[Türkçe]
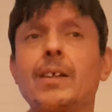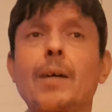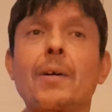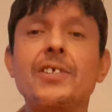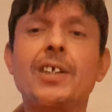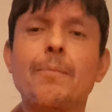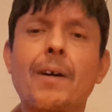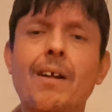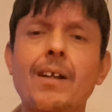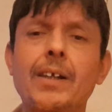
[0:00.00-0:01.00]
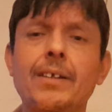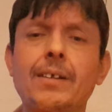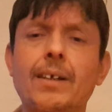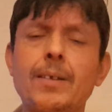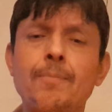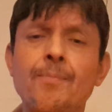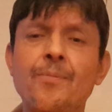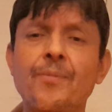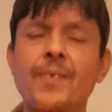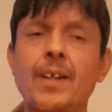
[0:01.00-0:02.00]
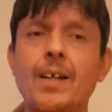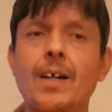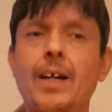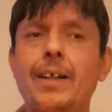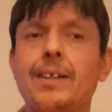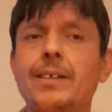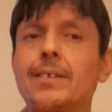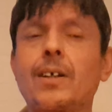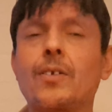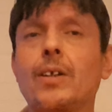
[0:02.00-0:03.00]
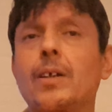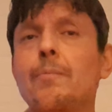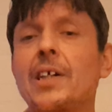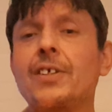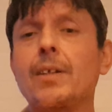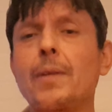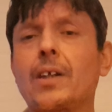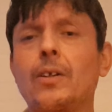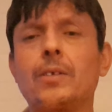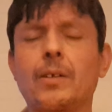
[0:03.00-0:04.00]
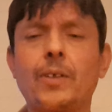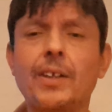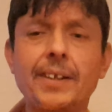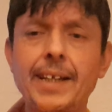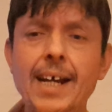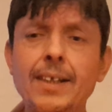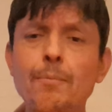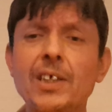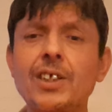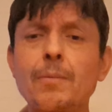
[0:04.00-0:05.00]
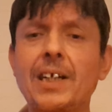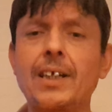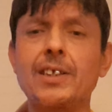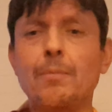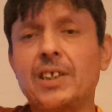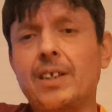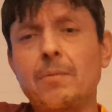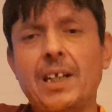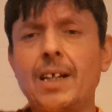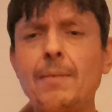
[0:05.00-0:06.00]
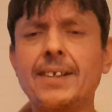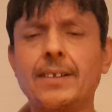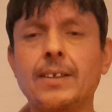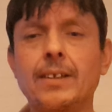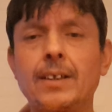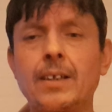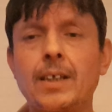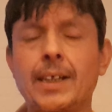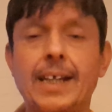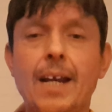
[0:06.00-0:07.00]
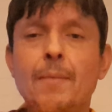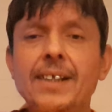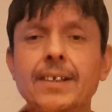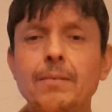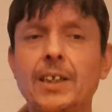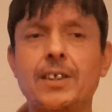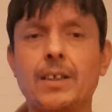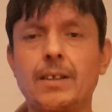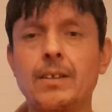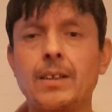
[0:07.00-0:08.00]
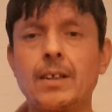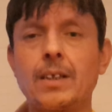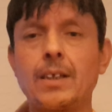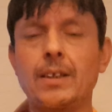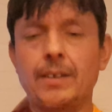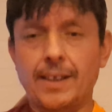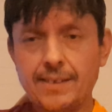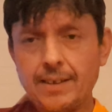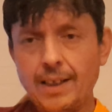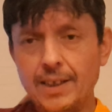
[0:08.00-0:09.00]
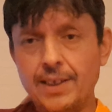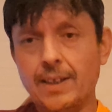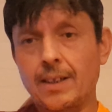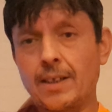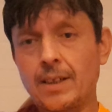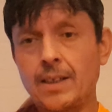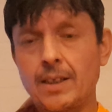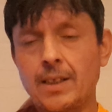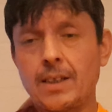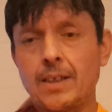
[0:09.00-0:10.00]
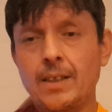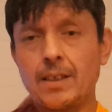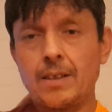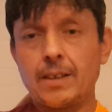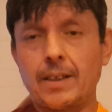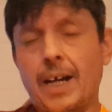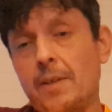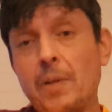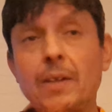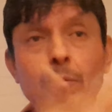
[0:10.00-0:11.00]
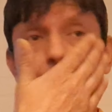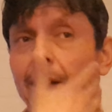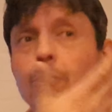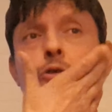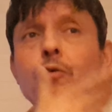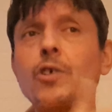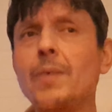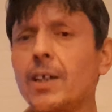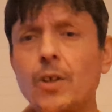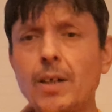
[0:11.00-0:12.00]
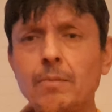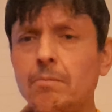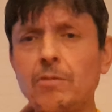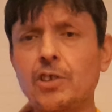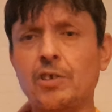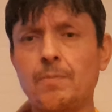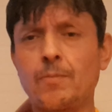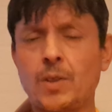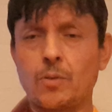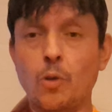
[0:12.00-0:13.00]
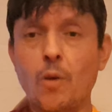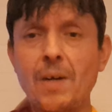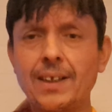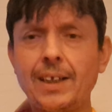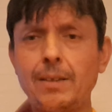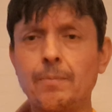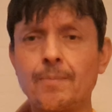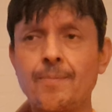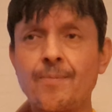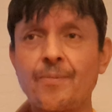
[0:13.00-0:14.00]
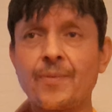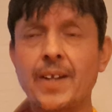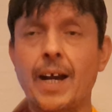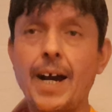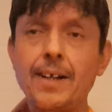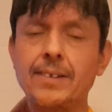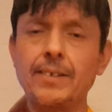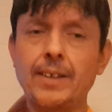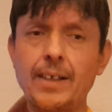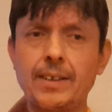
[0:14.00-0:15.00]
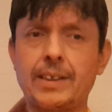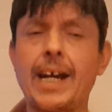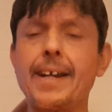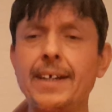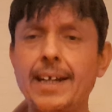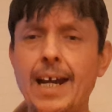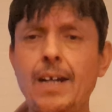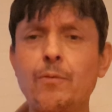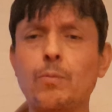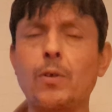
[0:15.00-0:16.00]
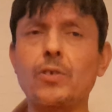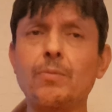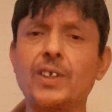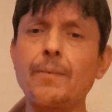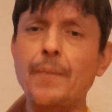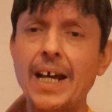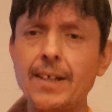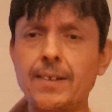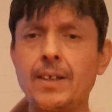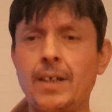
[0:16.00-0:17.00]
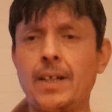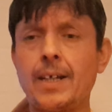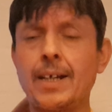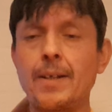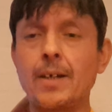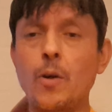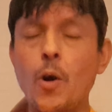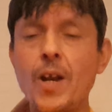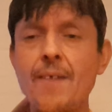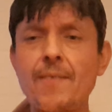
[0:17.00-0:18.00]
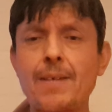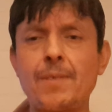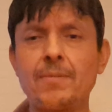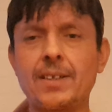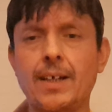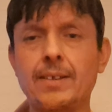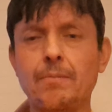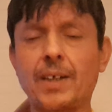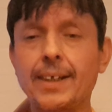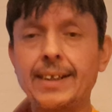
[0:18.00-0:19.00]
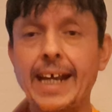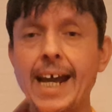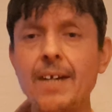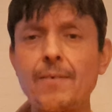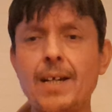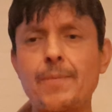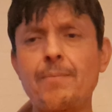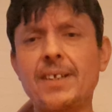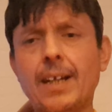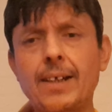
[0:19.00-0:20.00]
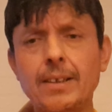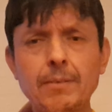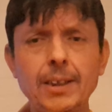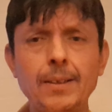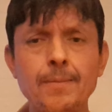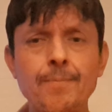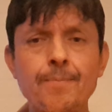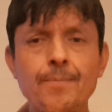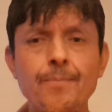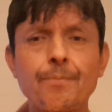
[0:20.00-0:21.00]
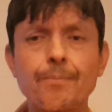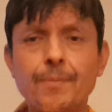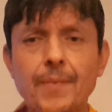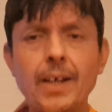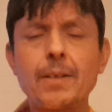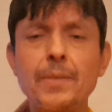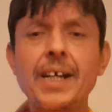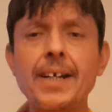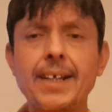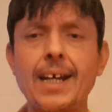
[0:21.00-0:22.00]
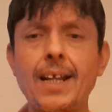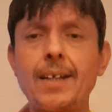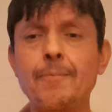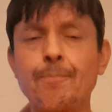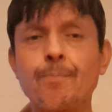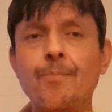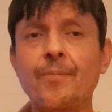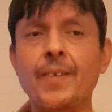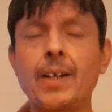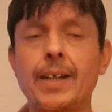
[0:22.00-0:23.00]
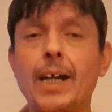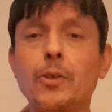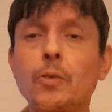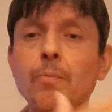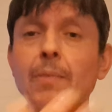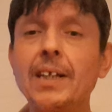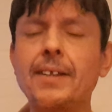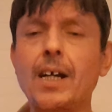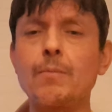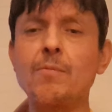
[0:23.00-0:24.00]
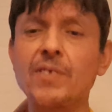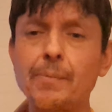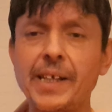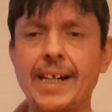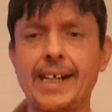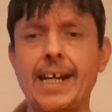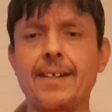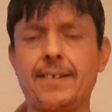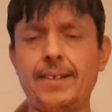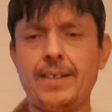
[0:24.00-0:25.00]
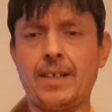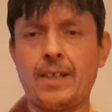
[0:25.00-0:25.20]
Yabancıya paralar gidiyor. Ana ondan sonra da başarı bekleniyor. Ondan sonra nereden başarı bekleyeceğim? Başarı bekleyemezsin ki. Gelmez ki başarı. Nasıl gelecek? Yani benim benim düşünceme göre hiç normal değilim. En azından kendi yerli futbolcumuza beyaz önem vermemiz lazım. Yani değer vermemiz lazım ki yani bir yere gelelim. Yani Türk milli takımımız da bir yere gelsin.